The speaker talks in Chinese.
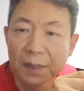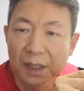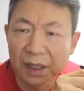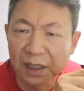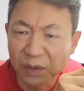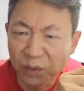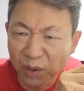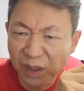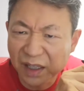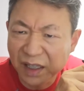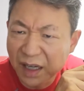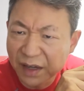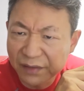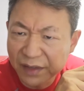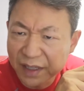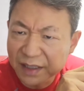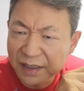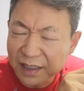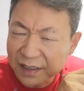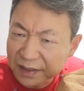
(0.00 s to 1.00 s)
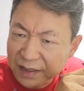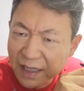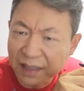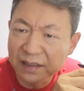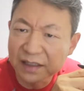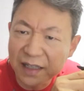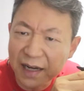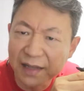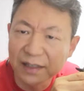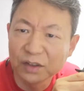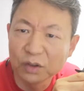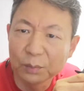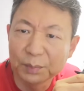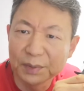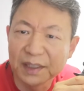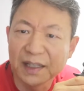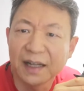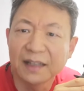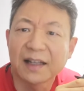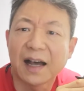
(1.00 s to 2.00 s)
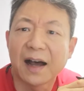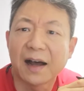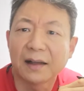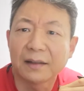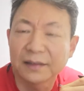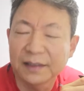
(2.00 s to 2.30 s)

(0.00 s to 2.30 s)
很多人认为第三次战役都不应该打，